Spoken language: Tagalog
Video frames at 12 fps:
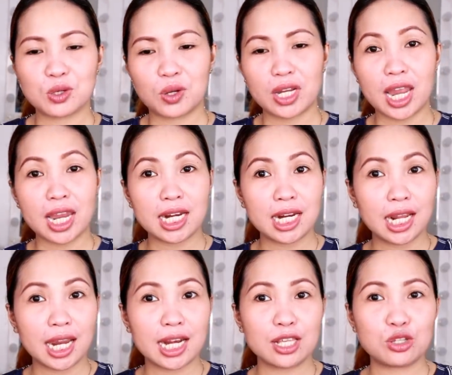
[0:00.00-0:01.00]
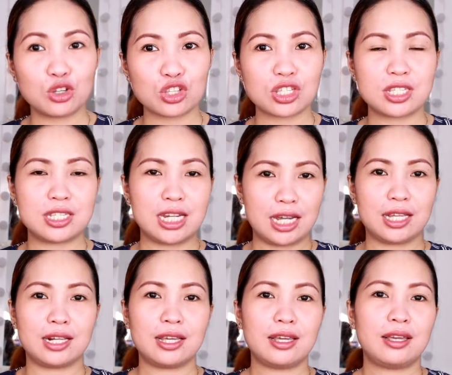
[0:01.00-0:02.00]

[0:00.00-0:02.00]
So, kaya yan nilagay ng Diyos dyan